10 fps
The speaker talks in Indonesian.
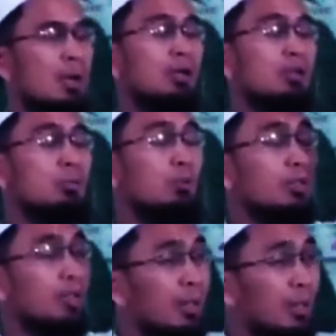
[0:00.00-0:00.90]
Kalau semua
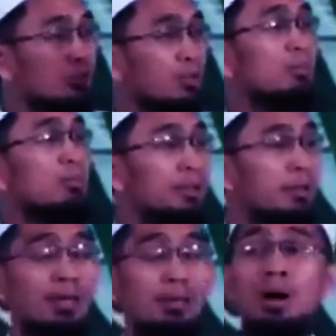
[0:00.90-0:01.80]
tawaran sudah
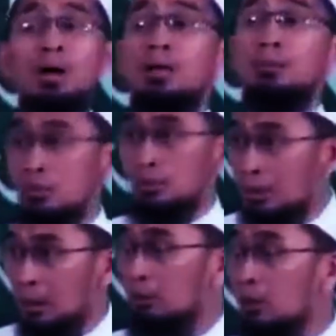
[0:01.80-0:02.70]
diberikan nggak mau anda ambil
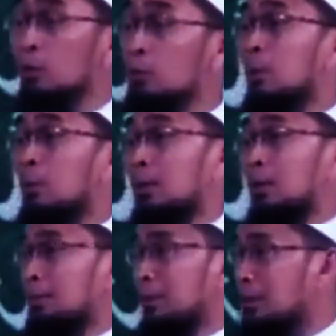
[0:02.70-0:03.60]
juga, Allah perlu menawarkan apa